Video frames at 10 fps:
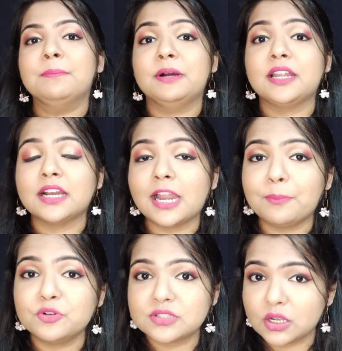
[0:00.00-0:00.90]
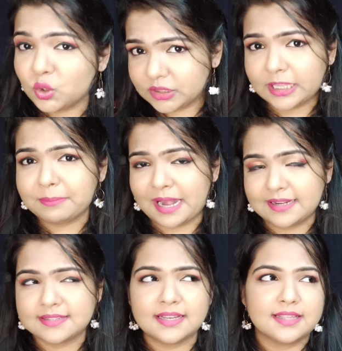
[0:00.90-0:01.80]
पर अगर आप उसके खुद के
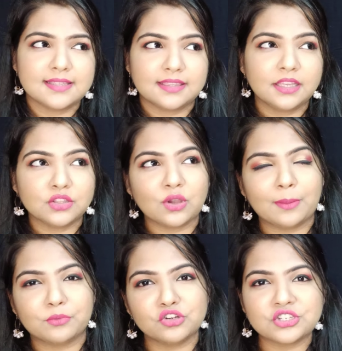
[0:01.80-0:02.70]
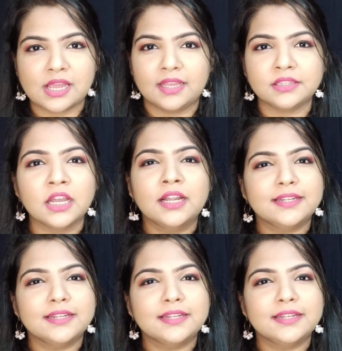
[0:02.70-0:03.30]
ब्रांड से लेते हैं तो आपको शायद